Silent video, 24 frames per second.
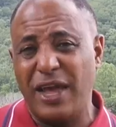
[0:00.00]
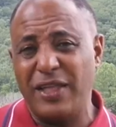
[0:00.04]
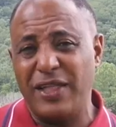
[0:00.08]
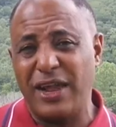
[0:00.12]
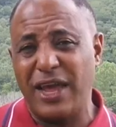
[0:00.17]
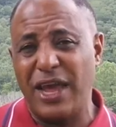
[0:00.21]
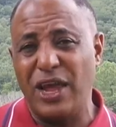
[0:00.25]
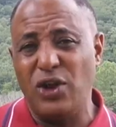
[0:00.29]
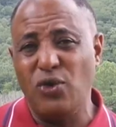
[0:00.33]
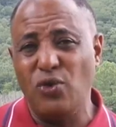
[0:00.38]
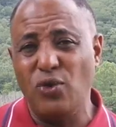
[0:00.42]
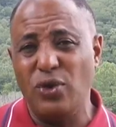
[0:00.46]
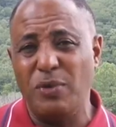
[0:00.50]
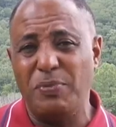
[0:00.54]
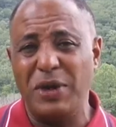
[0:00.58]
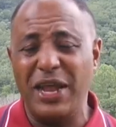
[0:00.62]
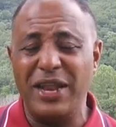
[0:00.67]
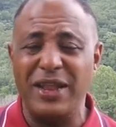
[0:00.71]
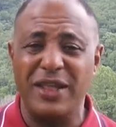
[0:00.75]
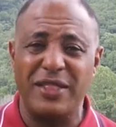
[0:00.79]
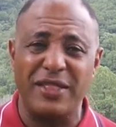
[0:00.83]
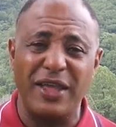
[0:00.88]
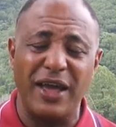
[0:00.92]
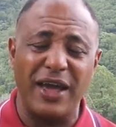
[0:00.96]
هذا القانون
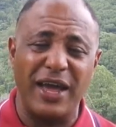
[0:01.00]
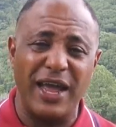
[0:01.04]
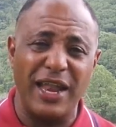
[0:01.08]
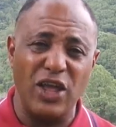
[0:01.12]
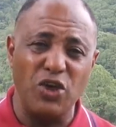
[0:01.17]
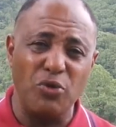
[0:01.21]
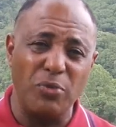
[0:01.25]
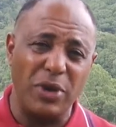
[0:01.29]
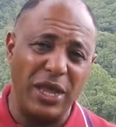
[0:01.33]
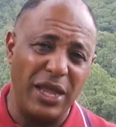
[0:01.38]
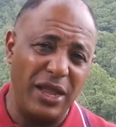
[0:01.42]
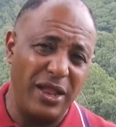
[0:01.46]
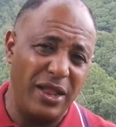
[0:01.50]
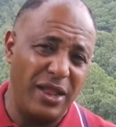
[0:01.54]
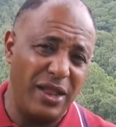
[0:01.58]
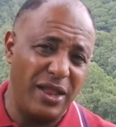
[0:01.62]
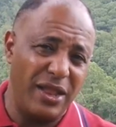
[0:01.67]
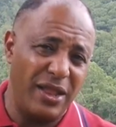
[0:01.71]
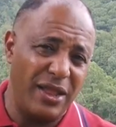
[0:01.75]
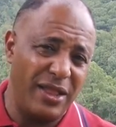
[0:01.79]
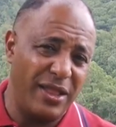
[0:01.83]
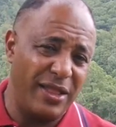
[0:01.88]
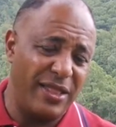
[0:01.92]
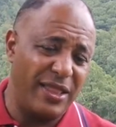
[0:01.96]
بان الطاقه لا يمكن
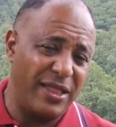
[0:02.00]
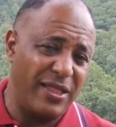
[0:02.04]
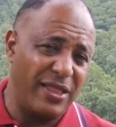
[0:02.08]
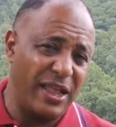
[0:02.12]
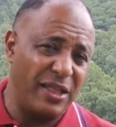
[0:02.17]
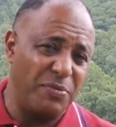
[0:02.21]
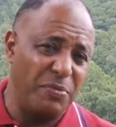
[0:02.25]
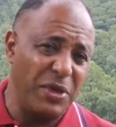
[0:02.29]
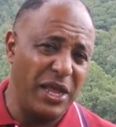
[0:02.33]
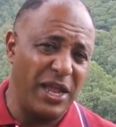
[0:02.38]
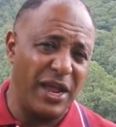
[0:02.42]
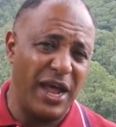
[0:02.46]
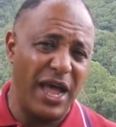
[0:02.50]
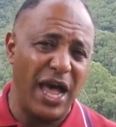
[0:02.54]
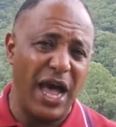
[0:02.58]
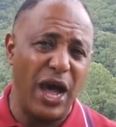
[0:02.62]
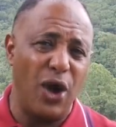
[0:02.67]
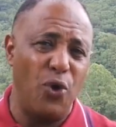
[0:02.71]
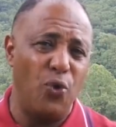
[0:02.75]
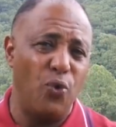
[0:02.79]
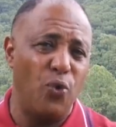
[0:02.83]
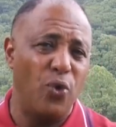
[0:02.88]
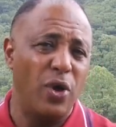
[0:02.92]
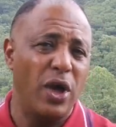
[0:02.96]
تدميرها
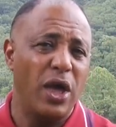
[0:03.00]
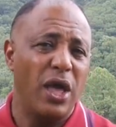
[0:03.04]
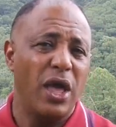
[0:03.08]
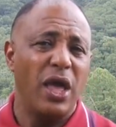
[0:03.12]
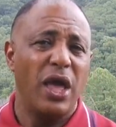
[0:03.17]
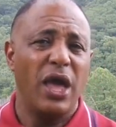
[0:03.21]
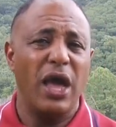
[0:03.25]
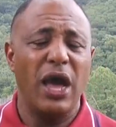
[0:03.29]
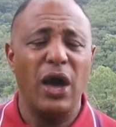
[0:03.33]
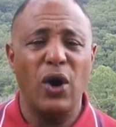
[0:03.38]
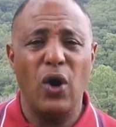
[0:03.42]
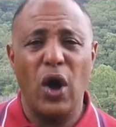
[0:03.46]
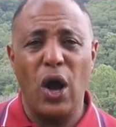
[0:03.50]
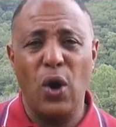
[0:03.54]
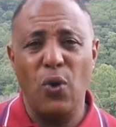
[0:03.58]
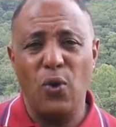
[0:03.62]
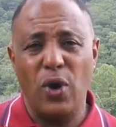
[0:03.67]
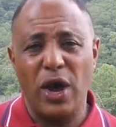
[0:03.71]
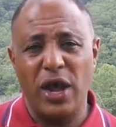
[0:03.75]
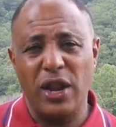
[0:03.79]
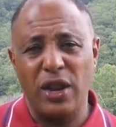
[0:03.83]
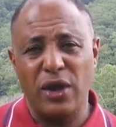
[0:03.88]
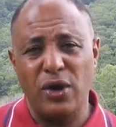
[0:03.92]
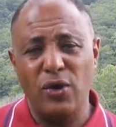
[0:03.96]
او او
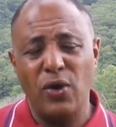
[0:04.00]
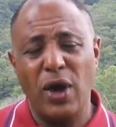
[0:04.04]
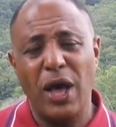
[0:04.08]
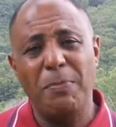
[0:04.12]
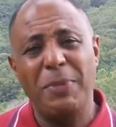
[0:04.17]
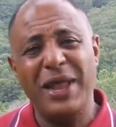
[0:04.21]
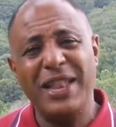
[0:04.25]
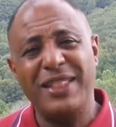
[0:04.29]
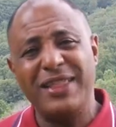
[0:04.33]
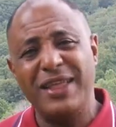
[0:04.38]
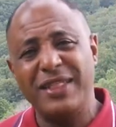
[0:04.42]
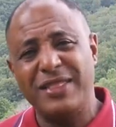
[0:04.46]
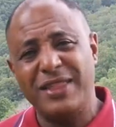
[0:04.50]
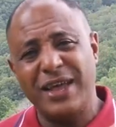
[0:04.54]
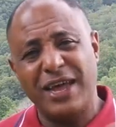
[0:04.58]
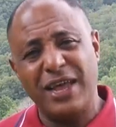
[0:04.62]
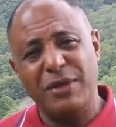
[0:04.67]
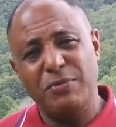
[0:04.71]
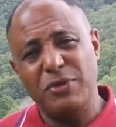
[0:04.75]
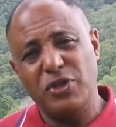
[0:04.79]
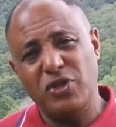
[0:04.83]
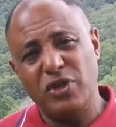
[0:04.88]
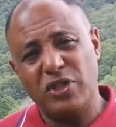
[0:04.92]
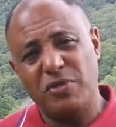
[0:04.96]
خلقها بل
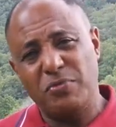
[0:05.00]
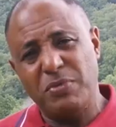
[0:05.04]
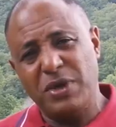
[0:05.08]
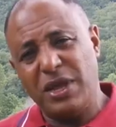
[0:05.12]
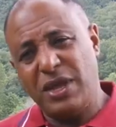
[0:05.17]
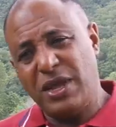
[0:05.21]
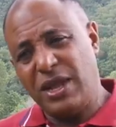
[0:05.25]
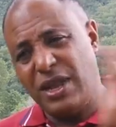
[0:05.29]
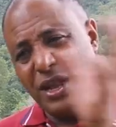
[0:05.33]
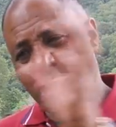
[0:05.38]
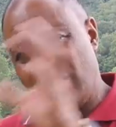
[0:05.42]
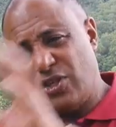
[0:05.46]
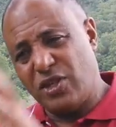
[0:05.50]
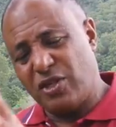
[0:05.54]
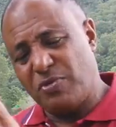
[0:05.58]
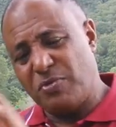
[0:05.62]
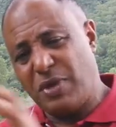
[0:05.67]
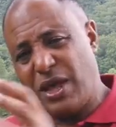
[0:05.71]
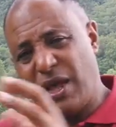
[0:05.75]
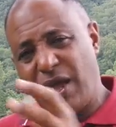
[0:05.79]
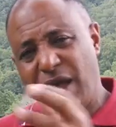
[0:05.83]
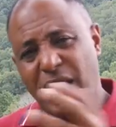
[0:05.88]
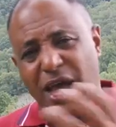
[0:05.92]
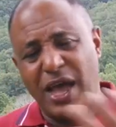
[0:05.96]
تنتقل من جسم الى جسم
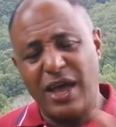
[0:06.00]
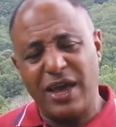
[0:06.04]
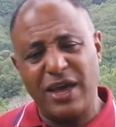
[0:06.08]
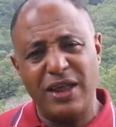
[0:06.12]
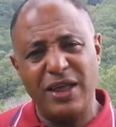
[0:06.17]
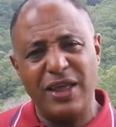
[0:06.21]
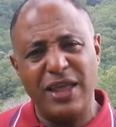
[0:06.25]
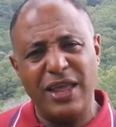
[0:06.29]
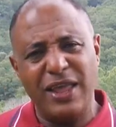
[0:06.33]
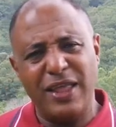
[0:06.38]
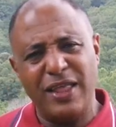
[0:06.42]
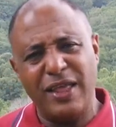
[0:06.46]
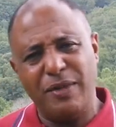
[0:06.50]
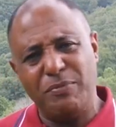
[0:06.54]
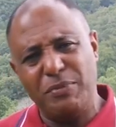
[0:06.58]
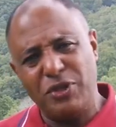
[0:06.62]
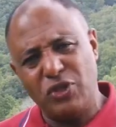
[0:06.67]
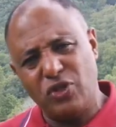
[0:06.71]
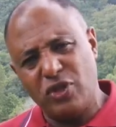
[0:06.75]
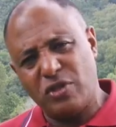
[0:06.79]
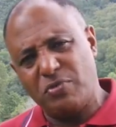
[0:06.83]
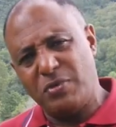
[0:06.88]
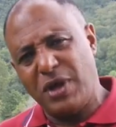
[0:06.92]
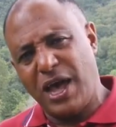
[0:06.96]
اخر اي من
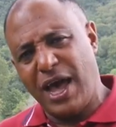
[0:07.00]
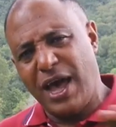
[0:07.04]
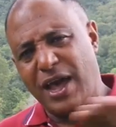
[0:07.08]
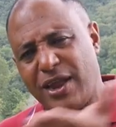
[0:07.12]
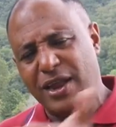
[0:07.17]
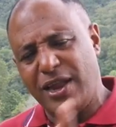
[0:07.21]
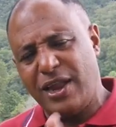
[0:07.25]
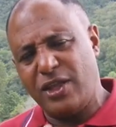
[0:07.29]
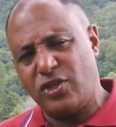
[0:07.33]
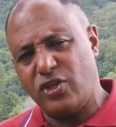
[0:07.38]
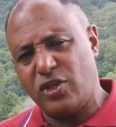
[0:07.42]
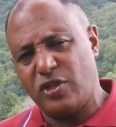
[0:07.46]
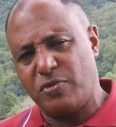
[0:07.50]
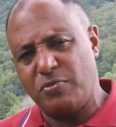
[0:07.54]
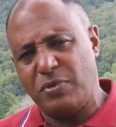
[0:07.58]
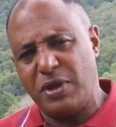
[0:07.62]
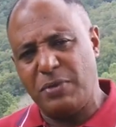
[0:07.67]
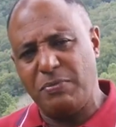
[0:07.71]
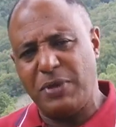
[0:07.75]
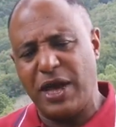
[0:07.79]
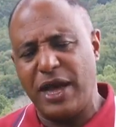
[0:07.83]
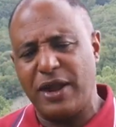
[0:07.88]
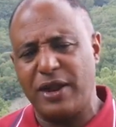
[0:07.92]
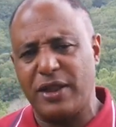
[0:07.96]
جسم حار الى جسم
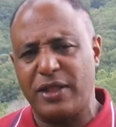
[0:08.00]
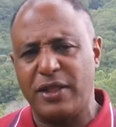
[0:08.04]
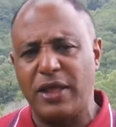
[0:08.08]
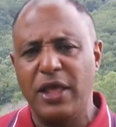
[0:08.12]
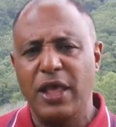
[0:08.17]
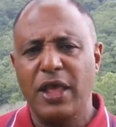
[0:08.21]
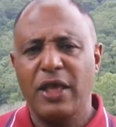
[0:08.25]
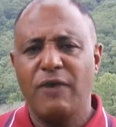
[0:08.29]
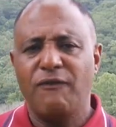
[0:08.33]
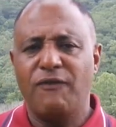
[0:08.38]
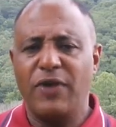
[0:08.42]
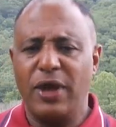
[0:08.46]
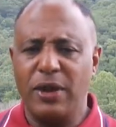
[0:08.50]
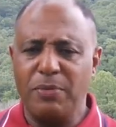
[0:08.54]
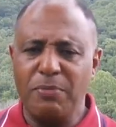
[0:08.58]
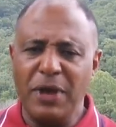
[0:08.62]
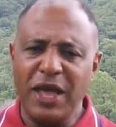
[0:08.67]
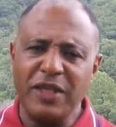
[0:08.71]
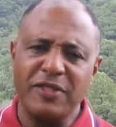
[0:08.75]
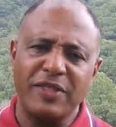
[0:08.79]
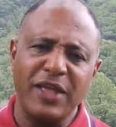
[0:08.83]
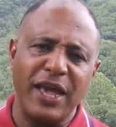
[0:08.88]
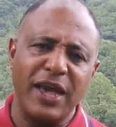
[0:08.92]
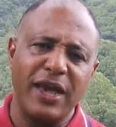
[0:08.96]
بارد
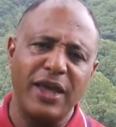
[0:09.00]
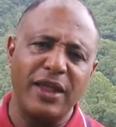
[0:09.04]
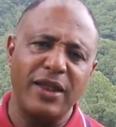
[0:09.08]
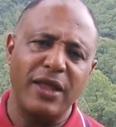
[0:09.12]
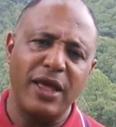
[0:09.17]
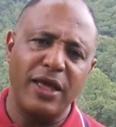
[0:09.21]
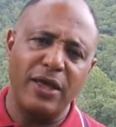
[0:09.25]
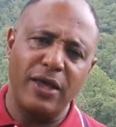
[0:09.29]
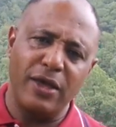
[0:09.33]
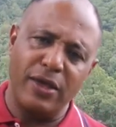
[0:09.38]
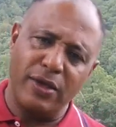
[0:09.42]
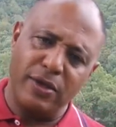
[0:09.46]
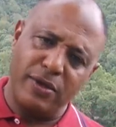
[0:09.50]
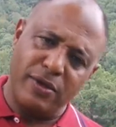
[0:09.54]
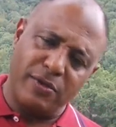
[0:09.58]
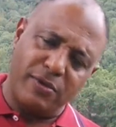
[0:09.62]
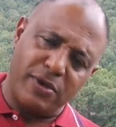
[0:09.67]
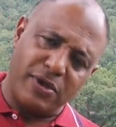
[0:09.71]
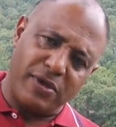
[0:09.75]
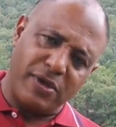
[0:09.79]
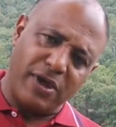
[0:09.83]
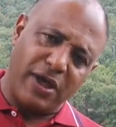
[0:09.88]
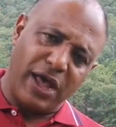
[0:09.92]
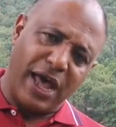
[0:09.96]
فالماء الساخن
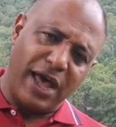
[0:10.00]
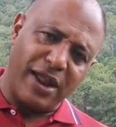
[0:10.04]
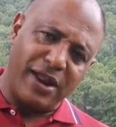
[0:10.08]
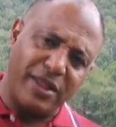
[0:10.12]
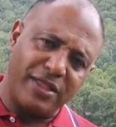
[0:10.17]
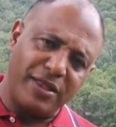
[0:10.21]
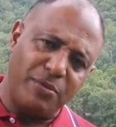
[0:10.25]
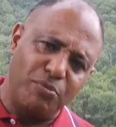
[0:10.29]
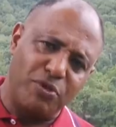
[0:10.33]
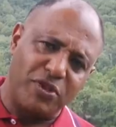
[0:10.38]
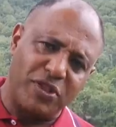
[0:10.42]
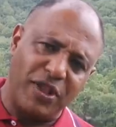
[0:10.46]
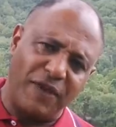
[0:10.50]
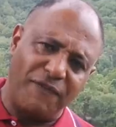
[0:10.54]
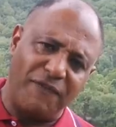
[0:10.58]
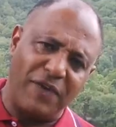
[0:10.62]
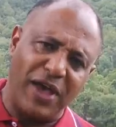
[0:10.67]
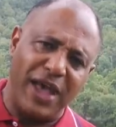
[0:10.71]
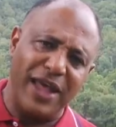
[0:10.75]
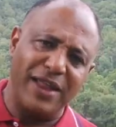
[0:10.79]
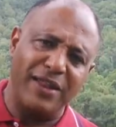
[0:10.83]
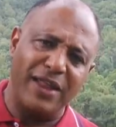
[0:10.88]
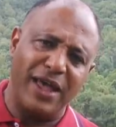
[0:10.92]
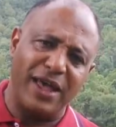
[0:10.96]
آه، حرارته
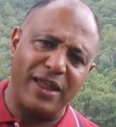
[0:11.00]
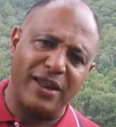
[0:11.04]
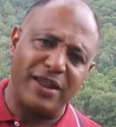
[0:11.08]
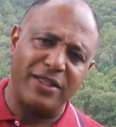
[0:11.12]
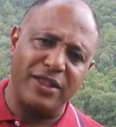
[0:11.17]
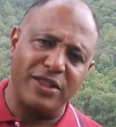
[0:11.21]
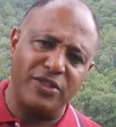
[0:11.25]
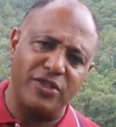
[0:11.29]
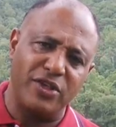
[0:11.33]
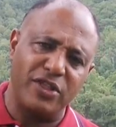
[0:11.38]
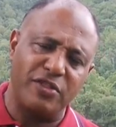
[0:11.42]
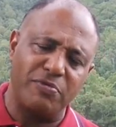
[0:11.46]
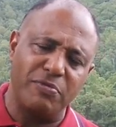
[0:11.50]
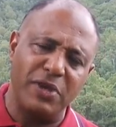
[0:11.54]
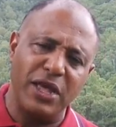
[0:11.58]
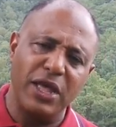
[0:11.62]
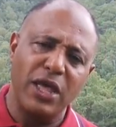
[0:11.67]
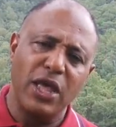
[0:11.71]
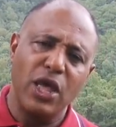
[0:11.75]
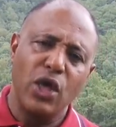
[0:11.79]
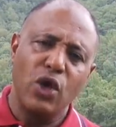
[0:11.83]
مرتفعه عن حراره الجسم